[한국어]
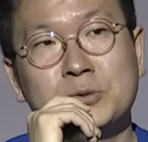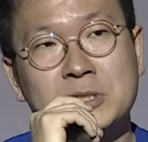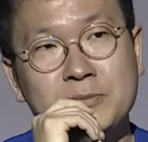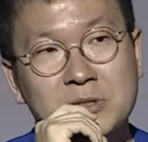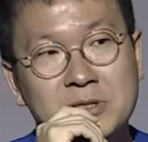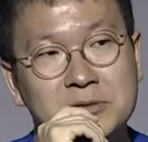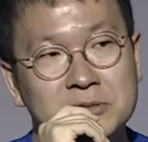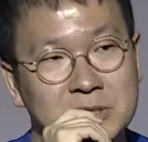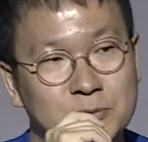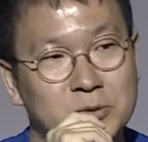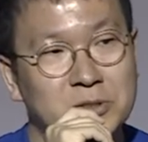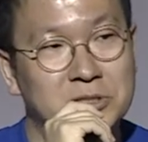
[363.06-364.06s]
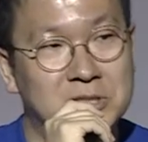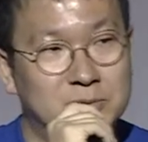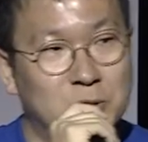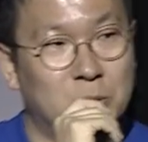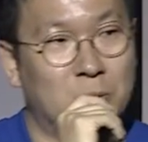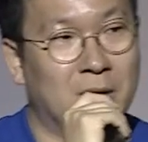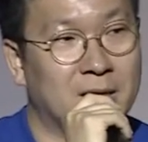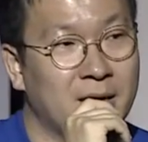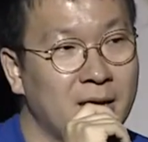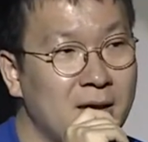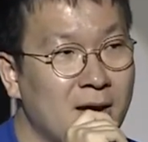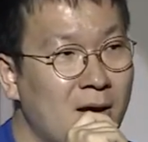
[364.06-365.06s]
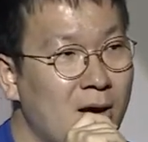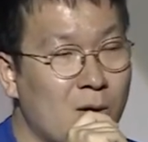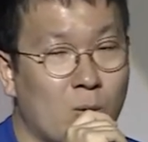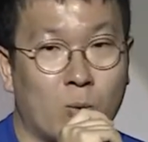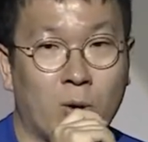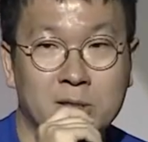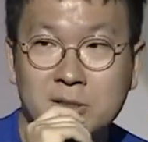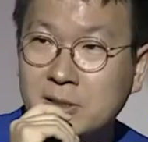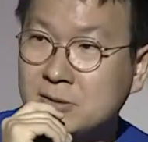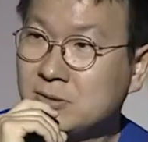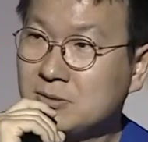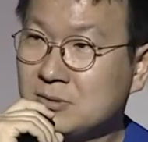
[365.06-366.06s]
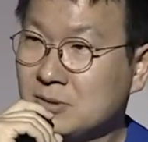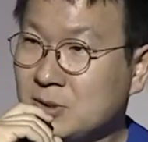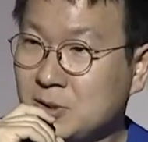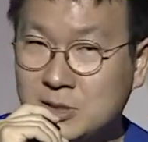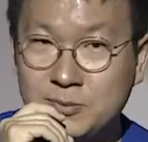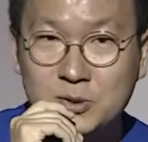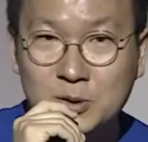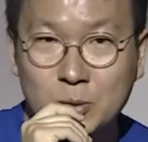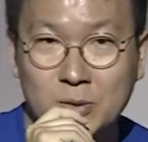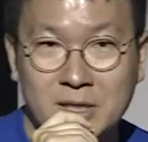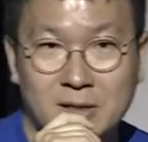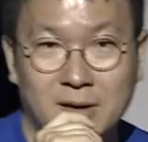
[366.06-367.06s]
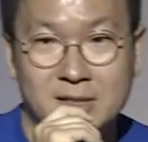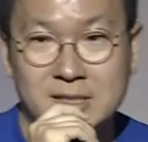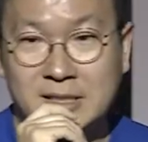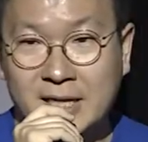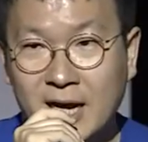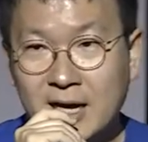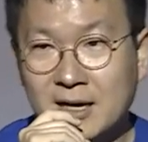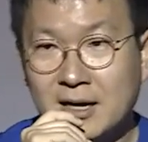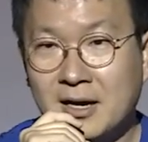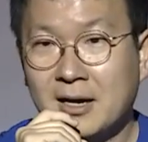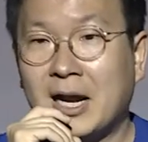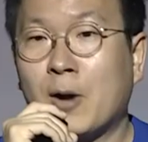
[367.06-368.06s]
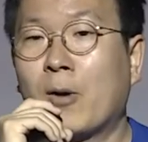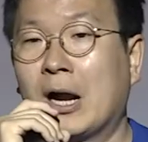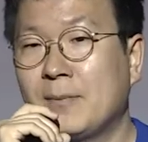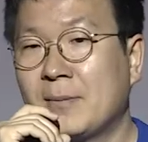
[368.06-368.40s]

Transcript: 10년, 15년, 20년 동안에 와 이게 이게 10년 동안에 일어나는 일이야? 라고 할